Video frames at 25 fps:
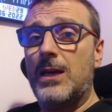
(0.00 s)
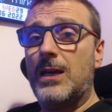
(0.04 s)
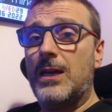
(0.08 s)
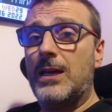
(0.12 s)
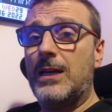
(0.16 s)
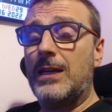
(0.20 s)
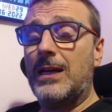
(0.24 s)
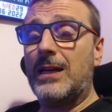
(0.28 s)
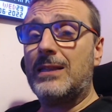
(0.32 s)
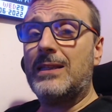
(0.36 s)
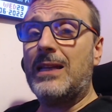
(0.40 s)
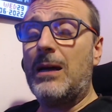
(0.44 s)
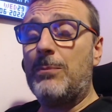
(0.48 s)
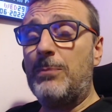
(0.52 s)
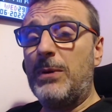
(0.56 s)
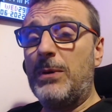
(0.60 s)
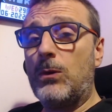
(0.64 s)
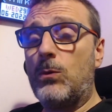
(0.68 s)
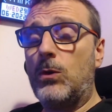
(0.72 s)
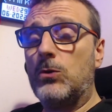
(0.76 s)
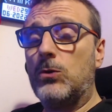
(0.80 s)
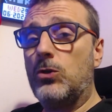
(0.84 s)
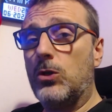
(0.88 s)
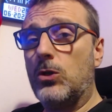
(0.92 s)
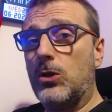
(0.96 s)
In realtà per
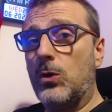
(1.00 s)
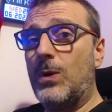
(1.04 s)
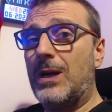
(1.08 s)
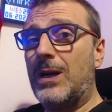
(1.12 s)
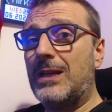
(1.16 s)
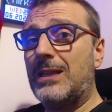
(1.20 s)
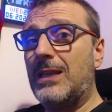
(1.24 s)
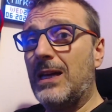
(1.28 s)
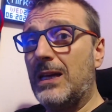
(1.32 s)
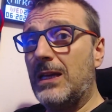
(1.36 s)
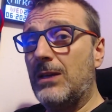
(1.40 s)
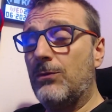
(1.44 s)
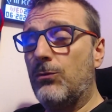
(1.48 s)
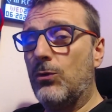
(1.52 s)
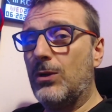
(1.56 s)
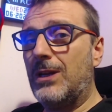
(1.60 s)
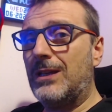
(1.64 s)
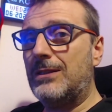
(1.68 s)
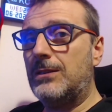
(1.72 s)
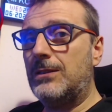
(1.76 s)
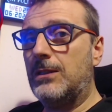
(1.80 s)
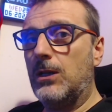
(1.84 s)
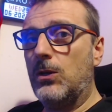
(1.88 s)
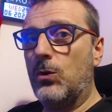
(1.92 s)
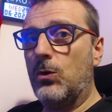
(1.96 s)
quanto riguarda i
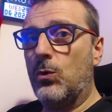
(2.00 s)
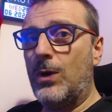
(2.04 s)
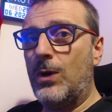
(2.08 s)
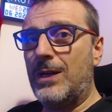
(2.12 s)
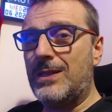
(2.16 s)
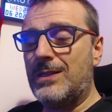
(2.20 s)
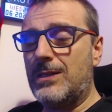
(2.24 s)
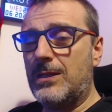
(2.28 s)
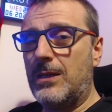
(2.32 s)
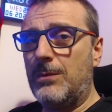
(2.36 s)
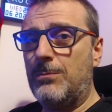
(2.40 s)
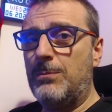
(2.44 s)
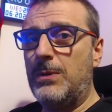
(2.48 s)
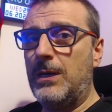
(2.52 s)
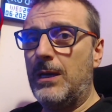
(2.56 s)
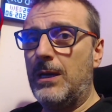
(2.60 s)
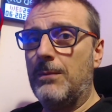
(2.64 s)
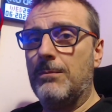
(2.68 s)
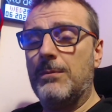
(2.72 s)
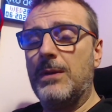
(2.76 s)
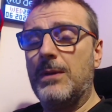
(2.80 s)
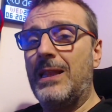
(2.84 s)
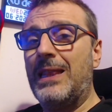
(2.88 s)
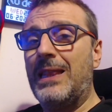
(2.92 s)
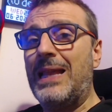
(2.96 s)
volanti USB,
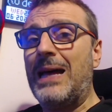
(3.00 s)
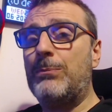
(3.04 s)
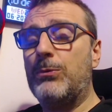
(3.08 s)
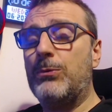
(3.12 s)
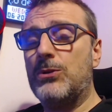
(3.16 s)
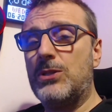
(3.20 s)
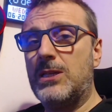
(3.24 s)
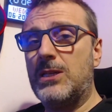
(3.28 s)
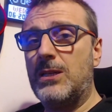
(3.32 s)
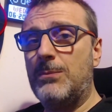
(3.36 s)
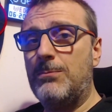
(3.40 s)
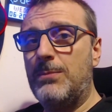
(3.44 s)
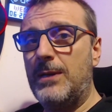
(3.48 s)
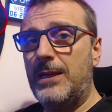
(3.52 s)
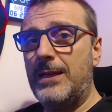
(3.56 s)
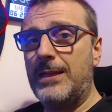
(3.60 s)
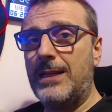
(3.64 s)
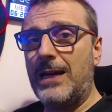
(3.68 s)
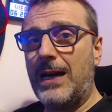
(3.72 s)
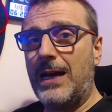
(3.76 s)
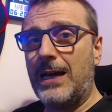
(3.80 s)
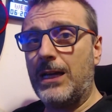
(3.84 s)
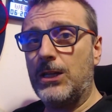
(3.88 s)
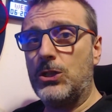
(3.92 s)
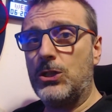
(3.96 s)
la
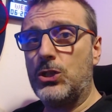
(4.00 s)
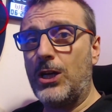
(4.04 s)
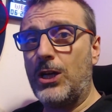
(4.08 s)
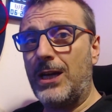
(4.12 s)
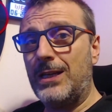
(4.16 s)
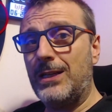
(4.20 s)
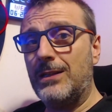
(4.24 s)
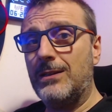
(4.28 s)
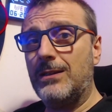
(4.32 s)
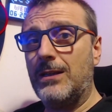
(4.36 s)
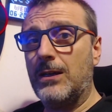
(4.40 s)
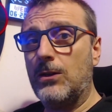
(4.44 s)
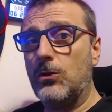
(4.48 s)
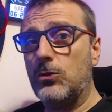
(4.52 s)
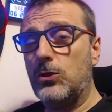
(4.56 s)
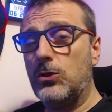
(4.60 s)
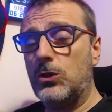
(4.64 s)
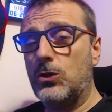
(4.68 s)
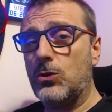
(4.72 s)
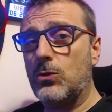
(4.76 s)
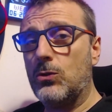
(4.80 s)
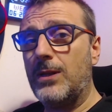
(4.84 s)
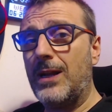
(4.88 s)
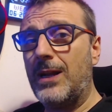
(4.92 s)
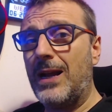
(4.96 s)
possibilità che c'è all'interno di
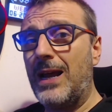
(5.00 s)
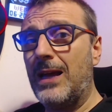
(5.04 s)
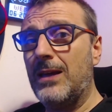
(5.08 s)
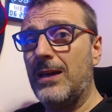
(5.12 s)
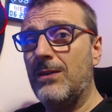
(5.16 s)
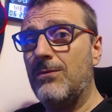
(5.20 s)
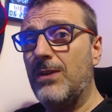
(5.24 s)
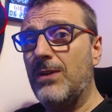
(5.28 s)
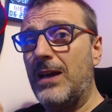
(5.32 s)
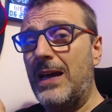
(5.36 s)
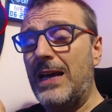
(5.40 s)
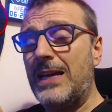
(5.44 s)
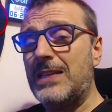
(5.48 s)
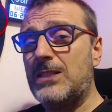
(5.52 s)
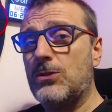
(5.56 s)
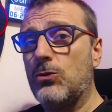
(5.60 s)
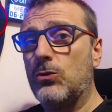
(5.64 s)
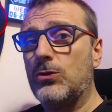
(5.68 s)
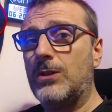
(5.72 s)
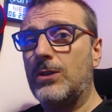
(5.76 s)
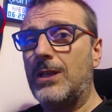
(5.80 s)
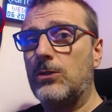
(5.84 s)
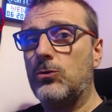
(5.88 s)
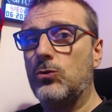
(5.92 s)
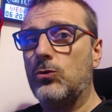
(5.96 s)
TrueDrive è
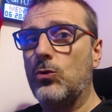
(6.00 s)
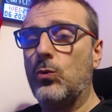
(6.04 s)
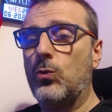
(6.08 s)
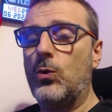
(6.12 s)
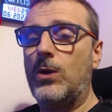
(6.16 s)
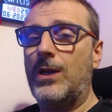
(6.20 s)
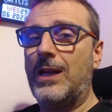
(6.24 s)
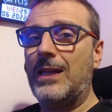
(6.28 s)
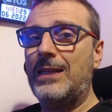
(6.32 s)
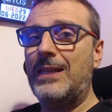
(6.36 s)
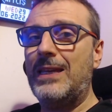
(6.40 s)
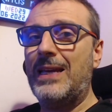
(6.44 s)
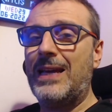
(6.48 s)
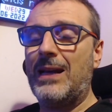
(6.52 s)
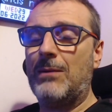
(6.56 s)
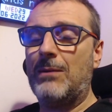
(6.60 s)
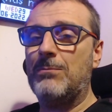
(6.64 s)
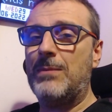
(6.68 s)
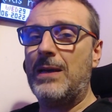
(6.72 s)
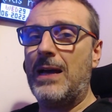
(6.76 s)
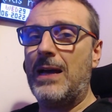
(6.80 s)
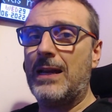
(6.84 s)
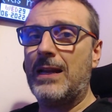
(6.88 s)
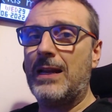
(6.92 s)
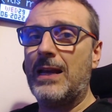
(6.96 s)
soltanto quella di
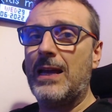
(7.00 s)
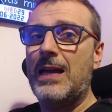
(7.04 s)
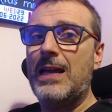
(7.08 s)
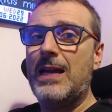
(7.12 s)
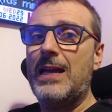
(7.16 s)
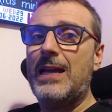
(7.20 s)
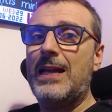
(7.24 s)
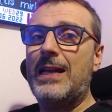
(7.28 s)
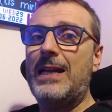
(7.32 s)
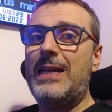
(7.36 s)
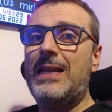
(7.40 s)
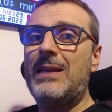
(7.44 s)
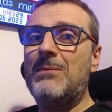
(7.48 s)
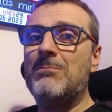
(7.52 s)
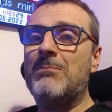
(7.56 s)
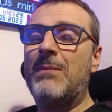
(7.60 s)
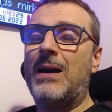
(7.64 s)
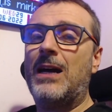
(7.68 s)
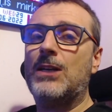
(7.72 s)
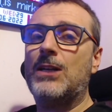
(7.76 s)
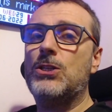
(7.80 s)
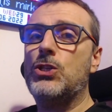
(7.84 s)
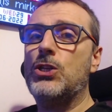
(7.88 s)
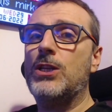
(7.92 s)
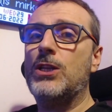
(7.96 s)
cambiare
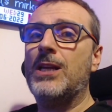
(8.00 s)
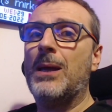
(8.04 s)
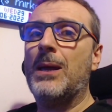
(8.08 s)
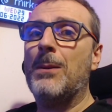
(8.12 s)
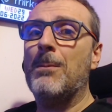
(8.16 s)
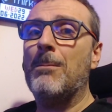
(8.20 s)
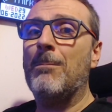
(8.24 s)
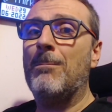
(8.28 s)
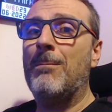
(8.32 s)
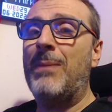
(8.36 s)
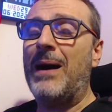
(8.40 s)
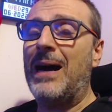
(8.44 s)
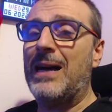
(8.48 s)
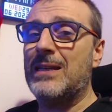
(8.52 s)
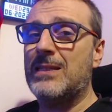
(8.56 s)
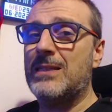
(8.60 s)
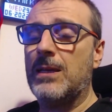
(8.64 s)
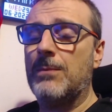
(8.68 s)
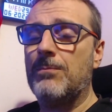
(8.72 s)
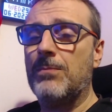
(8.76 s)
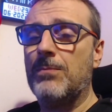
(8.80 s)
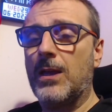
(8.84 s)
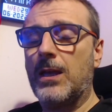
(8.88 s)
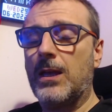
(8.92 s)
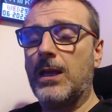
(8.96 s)
l'immagine
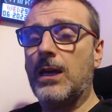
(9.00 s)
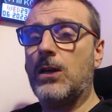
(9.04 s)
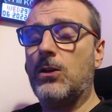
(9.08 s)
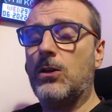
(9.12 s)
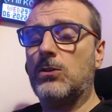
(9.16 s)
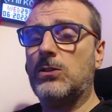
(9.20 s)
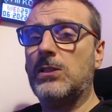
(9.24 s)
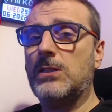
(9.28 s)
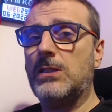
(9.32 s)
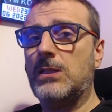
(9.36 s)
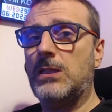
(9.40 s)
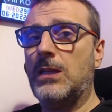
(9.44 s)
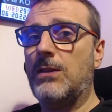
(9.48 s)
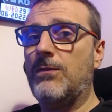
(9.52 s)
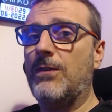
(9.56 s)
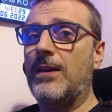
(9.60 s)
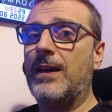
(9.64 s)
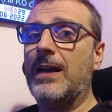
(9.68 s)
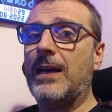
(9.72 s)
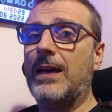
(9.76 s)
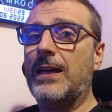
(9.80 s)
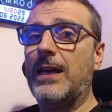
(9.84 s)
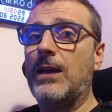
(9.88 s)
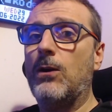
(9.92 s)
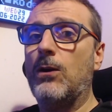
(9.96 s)
base. Che cosa
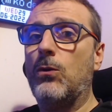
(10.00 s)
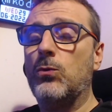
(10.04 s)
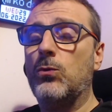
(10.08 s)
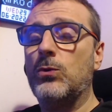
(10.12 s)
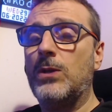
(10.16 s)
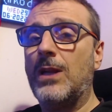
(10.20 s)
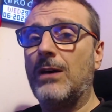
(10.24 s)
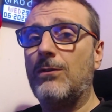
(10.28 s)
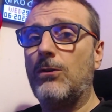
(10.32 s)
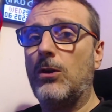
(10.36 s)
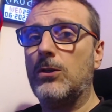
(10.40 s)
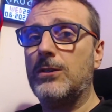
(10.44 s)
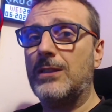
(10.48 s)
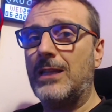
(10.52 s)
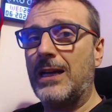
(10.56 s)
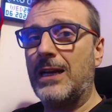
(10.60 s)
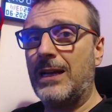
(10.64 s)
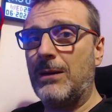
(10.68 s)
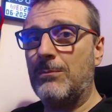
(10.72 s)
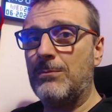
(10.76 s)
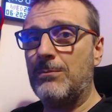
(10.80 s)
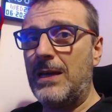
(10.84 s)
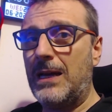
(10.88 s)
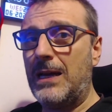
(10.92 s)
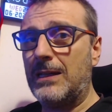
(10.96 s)
significa? Che una volta
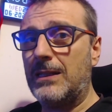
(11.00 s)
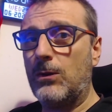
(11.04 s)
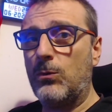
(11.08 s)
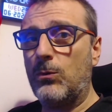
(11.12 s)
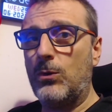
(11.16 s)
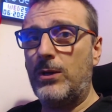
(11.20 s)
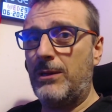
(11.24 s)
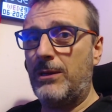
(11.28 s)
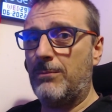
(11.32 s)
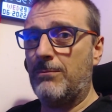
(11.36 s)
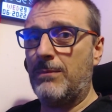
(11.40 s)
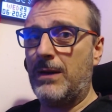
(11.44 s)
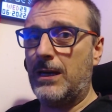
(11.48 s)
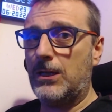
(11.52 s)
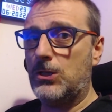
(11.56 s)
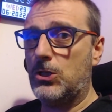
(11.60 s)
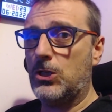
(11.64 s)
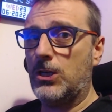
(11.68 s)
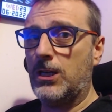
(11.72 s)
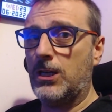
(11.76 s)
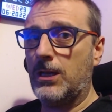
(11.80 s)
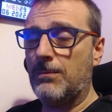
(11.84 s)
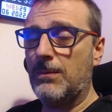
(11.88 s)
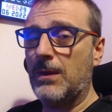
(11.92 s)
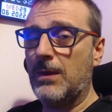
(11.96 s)
cambiata
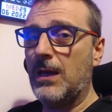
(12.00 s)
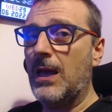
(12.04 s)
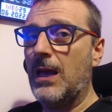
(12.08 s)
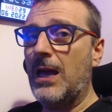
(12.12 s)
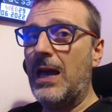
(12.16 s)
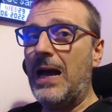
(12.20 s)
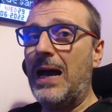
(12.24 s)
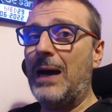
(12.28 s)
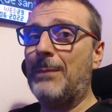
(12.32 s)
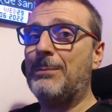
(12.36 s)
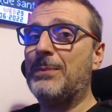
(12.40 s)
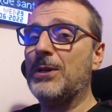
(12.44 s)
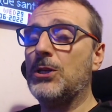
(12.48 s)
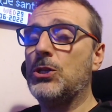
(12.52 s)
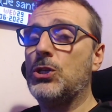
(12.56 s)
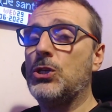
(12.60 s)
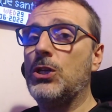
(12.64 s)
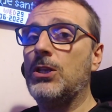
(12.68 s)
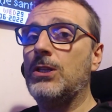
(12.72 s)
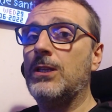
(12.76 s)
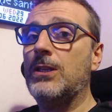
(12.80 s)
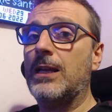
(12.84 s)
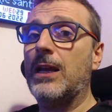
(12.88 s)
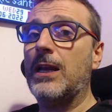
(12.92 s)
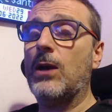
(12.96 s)
quell'immagine, a
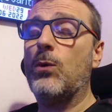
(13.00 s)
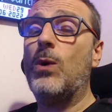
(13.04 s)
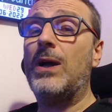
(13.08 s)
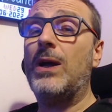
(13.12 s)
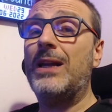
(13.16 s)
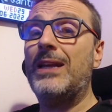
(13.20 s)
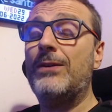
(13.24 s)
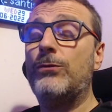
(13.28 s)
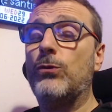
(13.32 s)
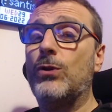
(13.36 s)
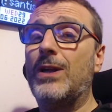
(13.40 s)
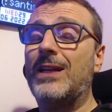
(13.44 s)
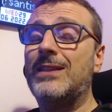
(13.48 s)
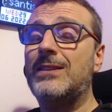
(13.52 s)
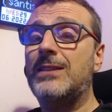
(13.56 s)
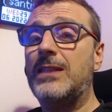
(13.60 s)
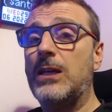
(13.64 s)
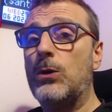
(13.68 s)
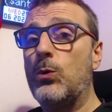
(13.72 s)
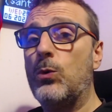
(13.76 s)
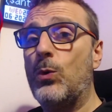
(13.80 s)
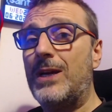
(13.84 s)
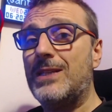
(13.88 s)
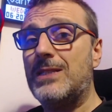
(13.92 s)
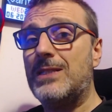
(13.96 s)
prescindere quale volante
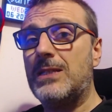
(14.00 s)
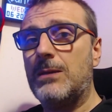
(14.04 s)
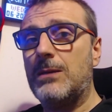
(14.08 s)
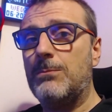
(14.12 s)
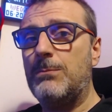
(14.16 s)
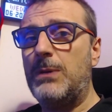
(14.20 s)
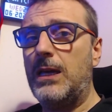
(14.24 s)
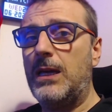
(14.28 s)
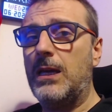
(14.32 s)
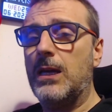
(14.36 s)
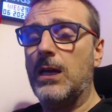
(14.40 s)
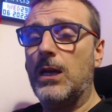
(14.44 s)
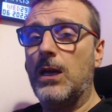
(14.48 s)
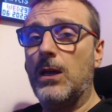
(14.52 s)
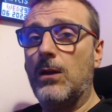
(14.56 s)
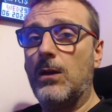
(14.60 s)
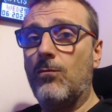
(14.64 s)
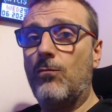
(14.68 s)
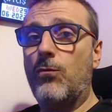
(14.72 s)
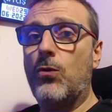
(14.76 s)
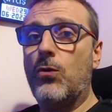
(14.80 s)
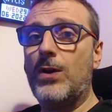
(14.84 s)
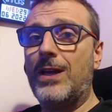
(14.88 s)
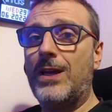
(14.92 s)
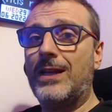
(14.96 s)
USB
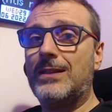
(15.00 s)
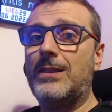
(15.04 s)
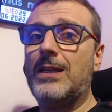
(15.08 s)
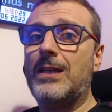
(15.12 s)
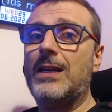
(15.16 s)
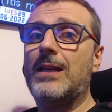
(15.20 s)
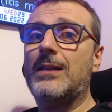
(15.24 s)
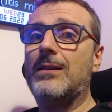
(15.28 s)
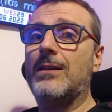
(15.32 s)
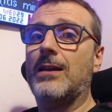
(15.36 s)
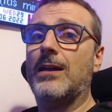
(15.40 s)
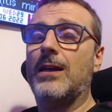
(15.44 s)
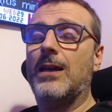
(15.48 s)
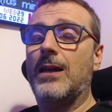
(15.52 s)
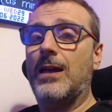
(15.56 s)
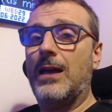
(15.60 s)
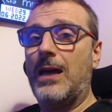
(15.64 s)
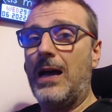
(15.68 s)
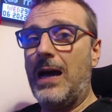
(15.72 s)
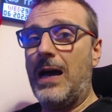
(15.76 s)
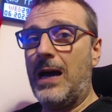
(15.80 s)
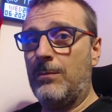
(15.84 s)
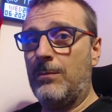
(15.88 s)
voi andrete a